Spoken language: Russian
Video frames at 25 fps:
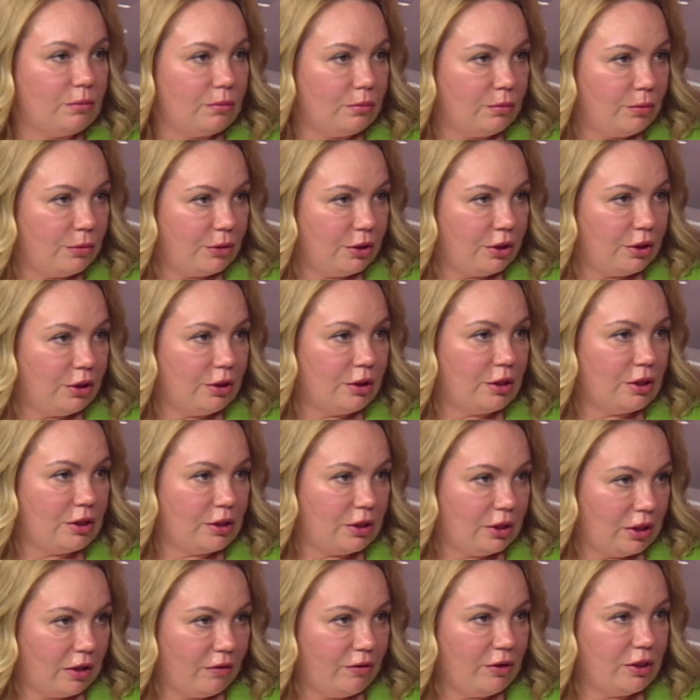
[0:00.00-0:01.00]
мы
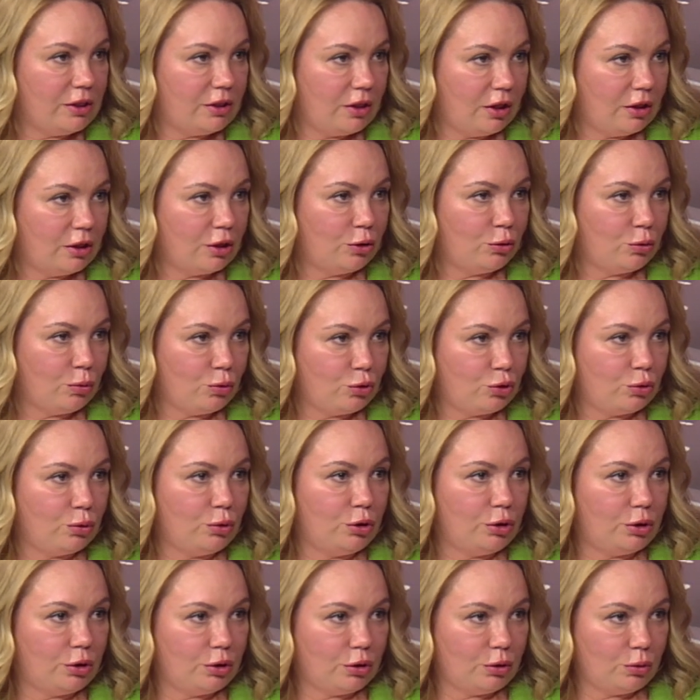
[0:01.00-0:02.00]
остановились да, на том, что
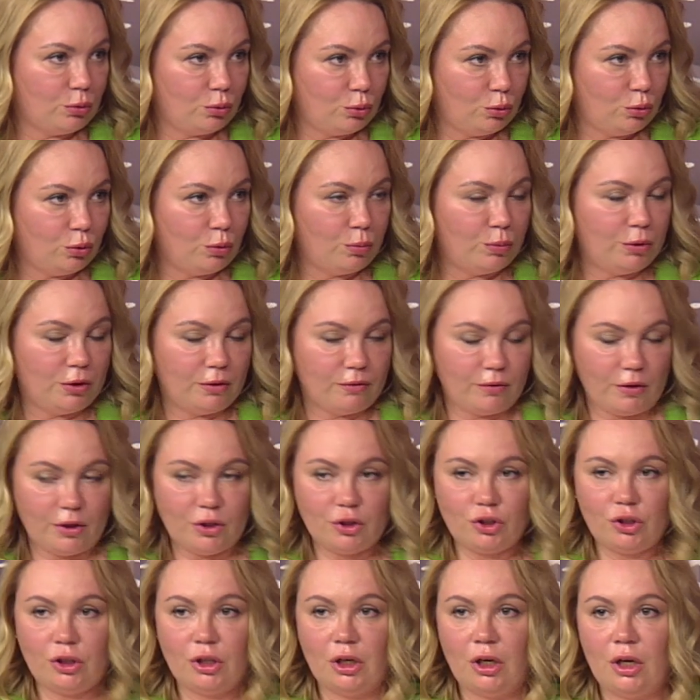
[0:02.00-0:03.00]
это удобно,
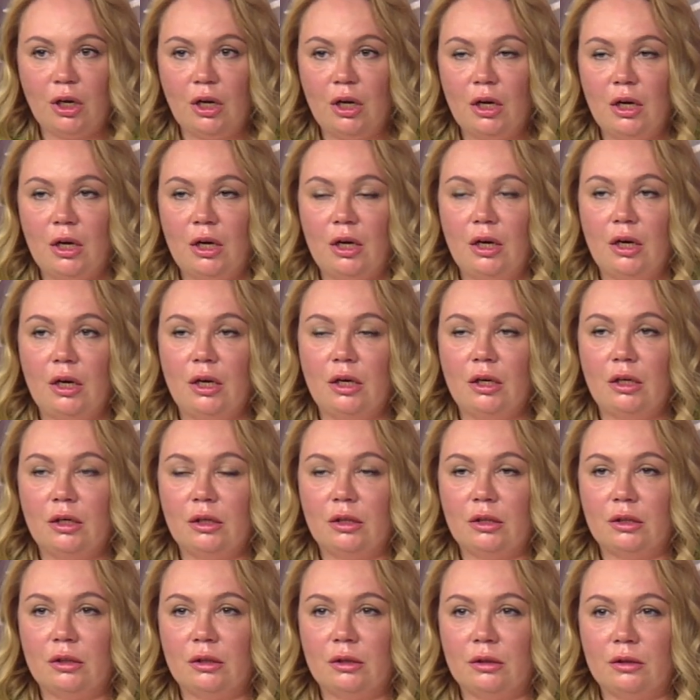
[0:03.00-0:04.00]
важно.
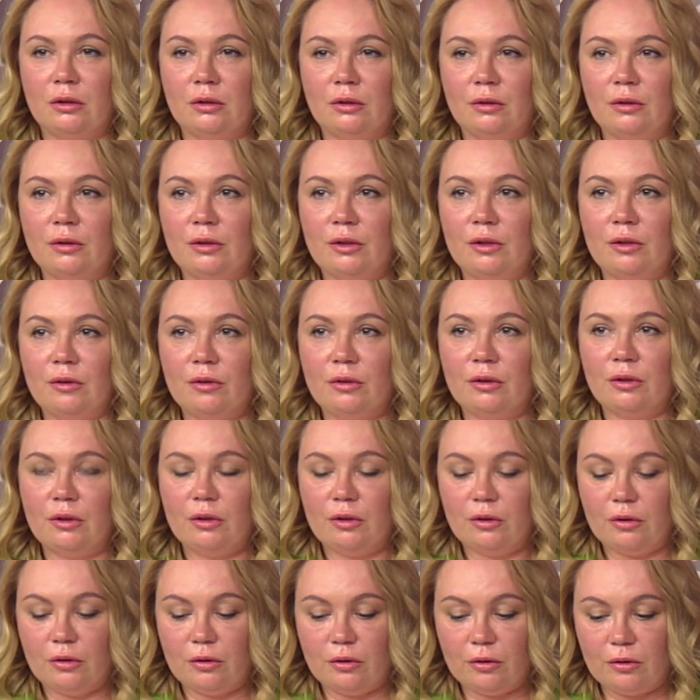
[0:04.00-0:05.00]
А,
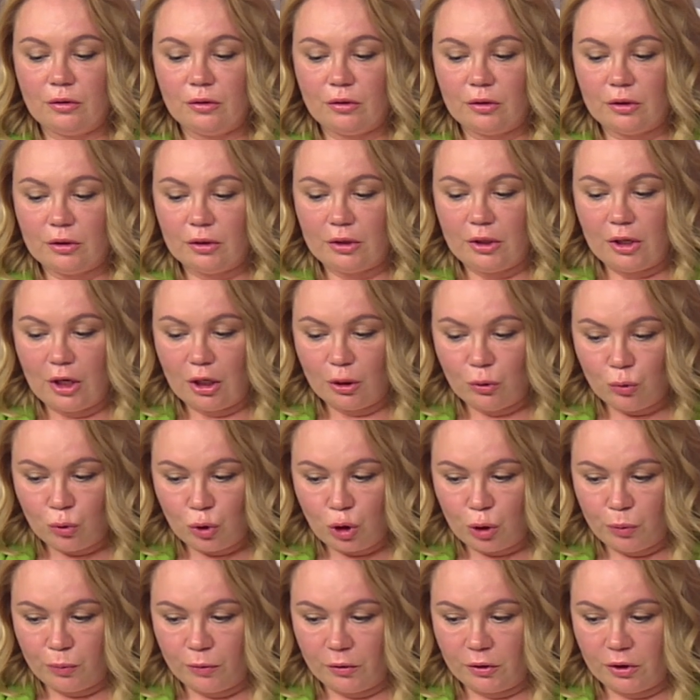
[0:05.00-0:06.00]
для
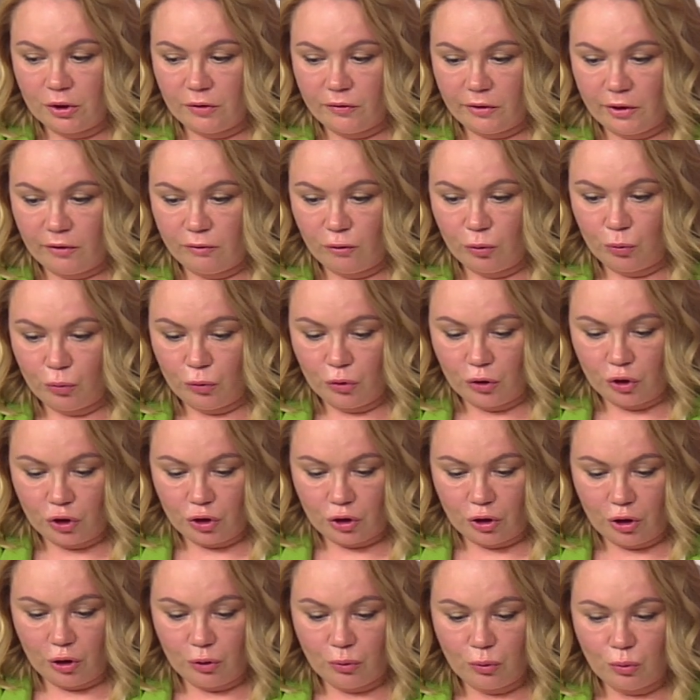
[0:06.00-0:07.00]
доступа к цифровому
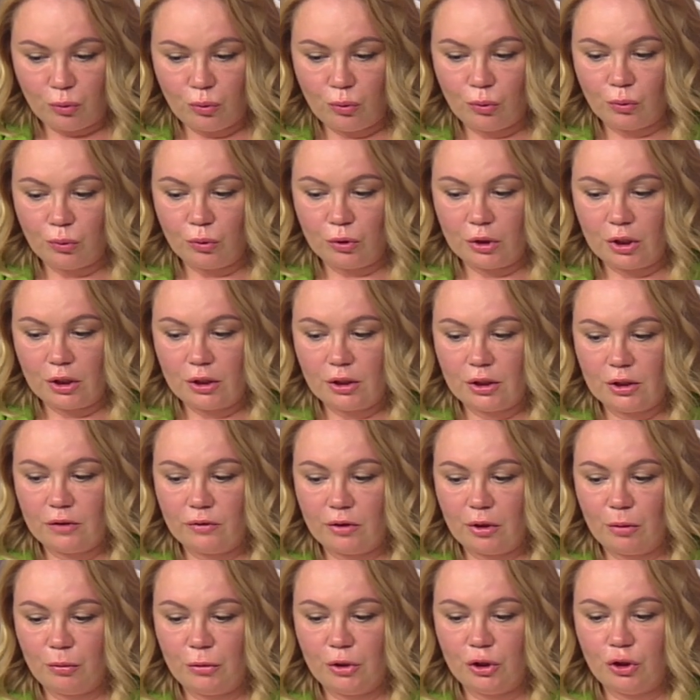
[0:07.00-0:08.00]
кошельку у нас с
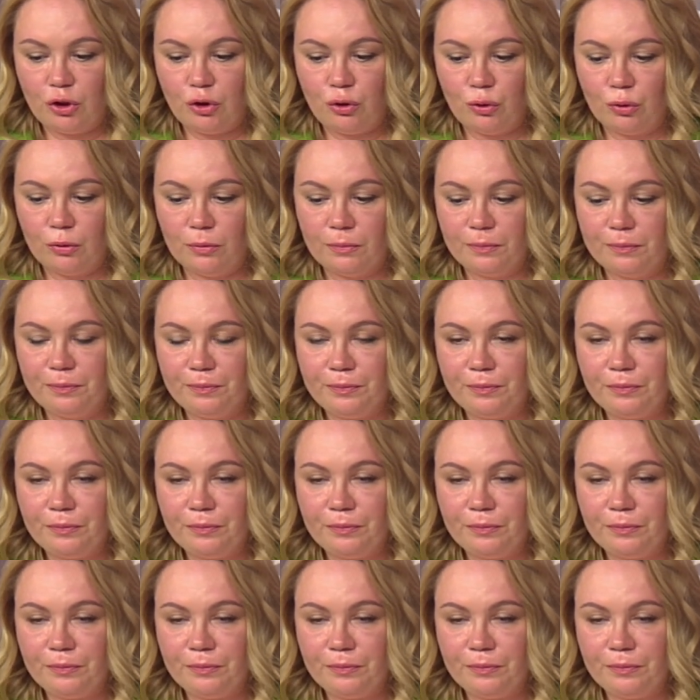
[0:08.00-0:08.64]
вами еще